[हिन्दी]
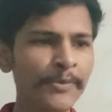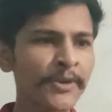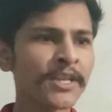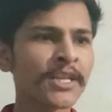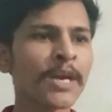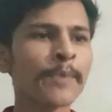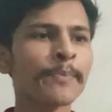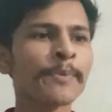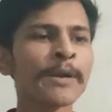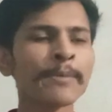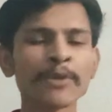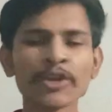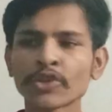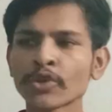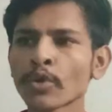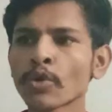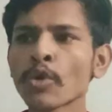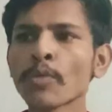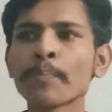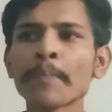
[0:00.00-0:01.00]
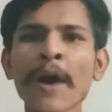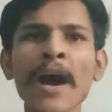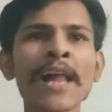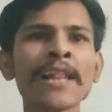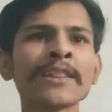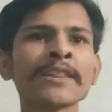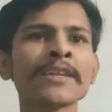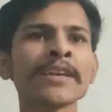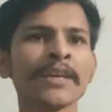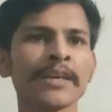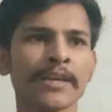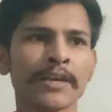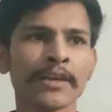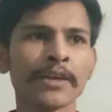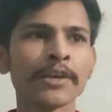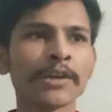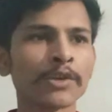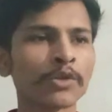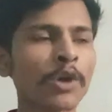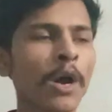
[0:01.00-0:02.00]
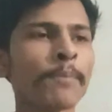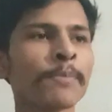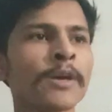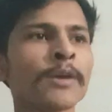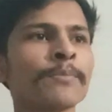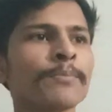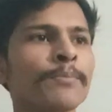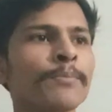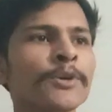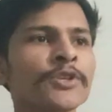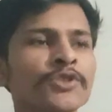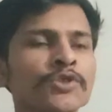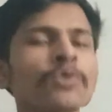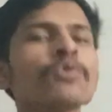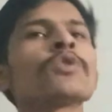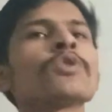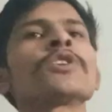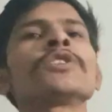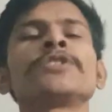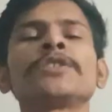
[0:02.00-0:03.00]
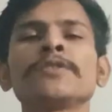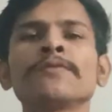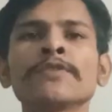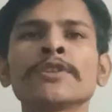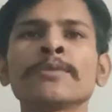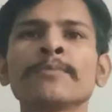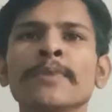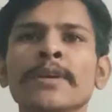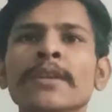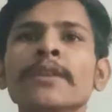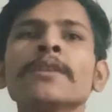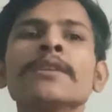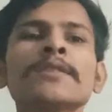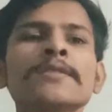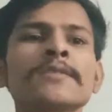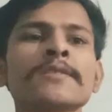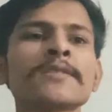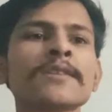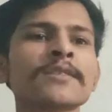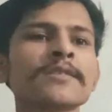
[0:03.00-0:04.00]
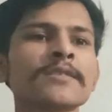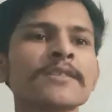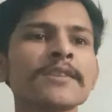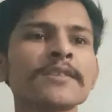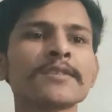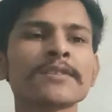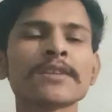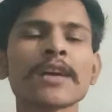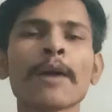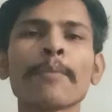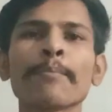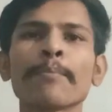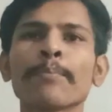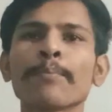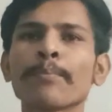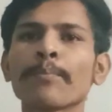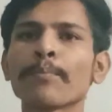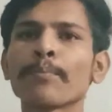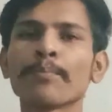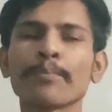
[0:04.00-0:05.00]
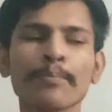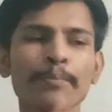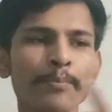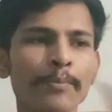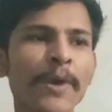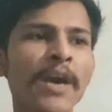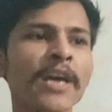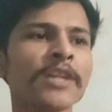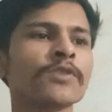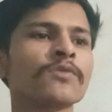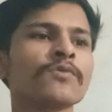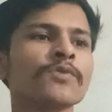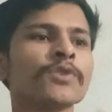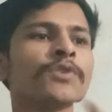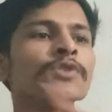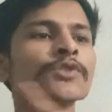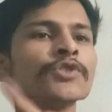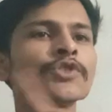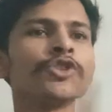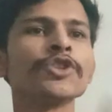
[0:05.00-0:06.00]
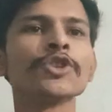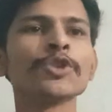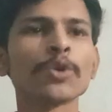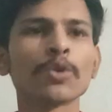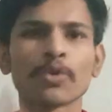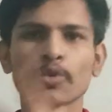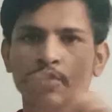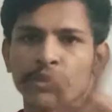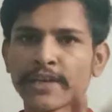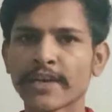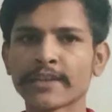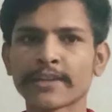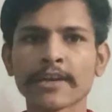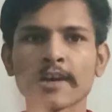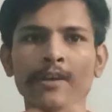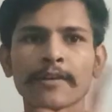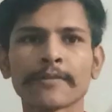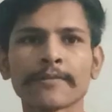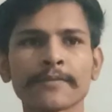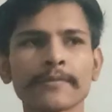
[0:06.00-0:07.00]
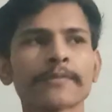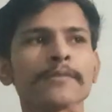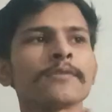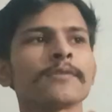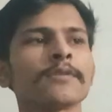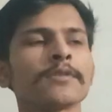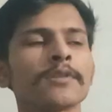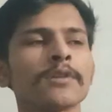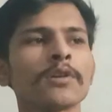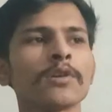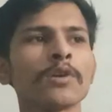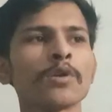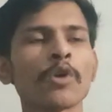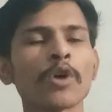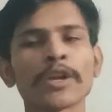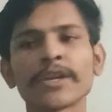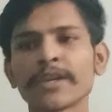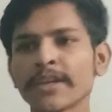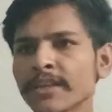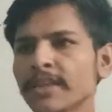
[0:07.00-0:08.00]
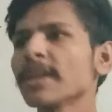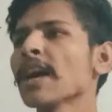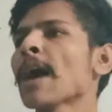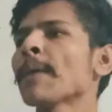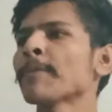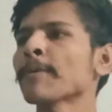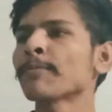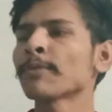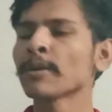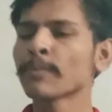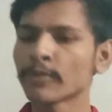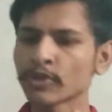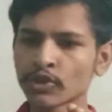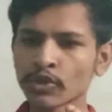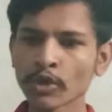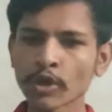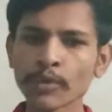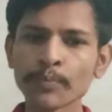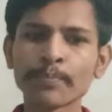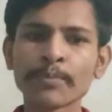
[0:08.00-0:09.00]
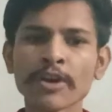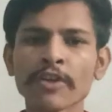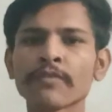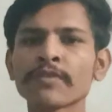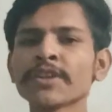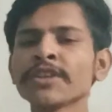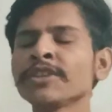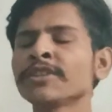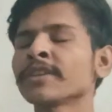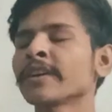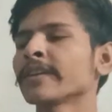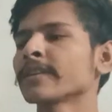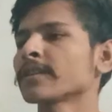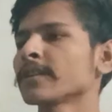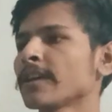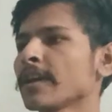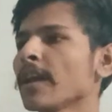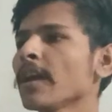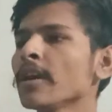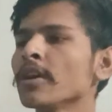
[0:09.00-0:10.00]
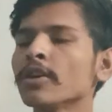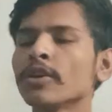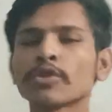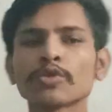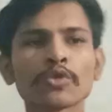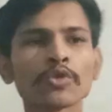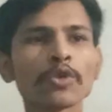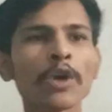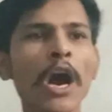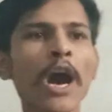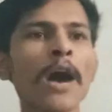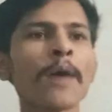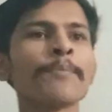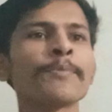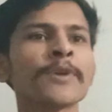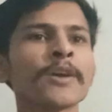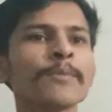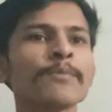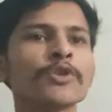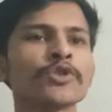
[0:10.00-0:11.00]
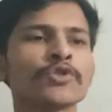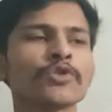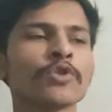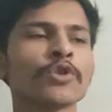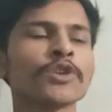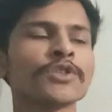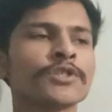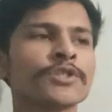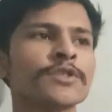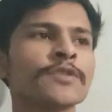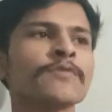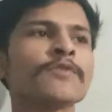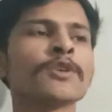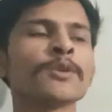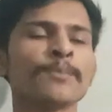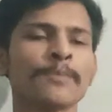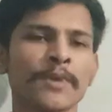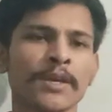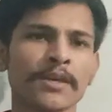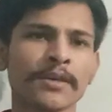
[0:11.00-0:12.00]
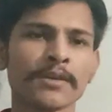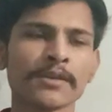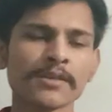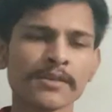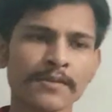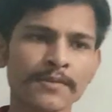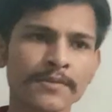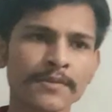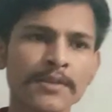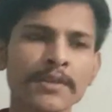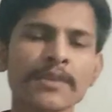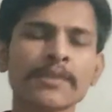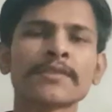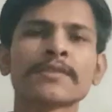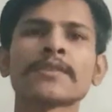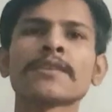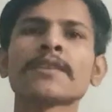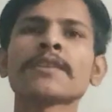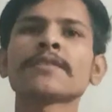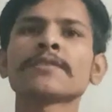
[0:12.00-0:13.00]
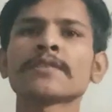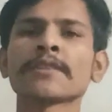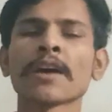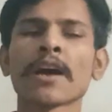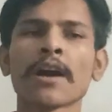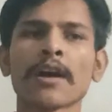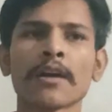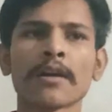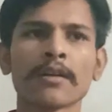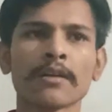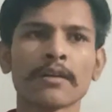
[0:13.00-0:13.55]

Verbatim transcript: आप यदि अपने बच्चों को पालते हैं तो आपके बच्चों के जीवन में सक्सेस का महत्व जीरो हो जाता है और यदि आप अपने बच्चों की परवरिश करते हैं तो आपके बच्चों के जीवन में सक्सेस का